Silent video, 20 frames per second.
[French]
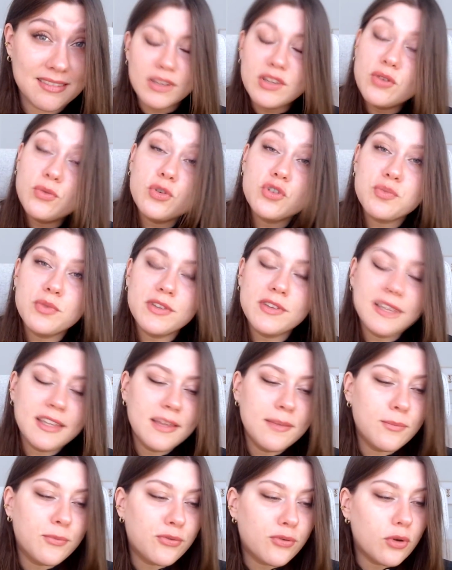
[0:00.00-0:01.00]
Mais du coup, je me dis
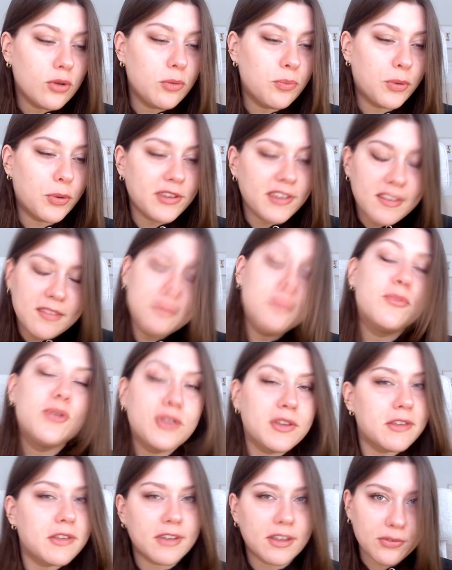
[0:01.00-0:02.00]
qu'il me faut une petite
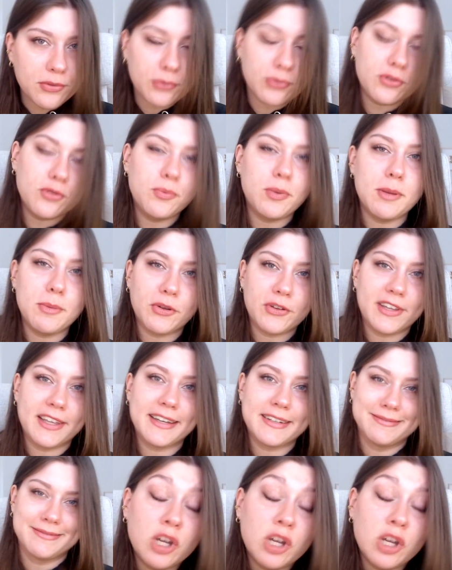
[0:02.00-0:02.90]
motivation supplémentaire.